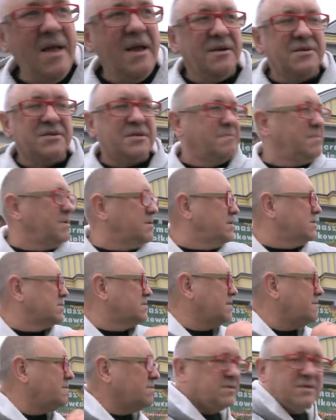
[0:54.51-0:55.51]
że będę
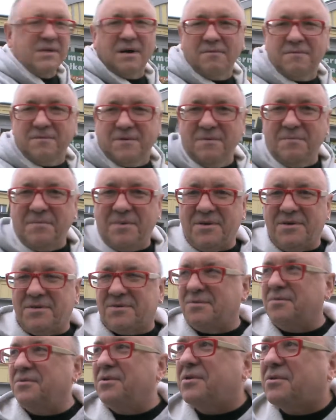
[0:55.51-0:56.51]
znowu stał w tym
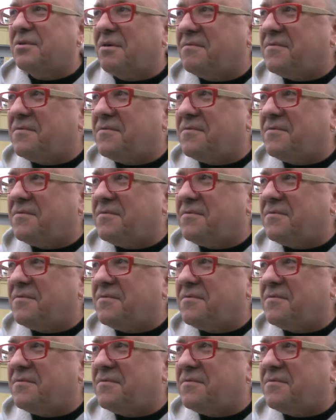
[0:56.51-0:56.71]
miejscu i to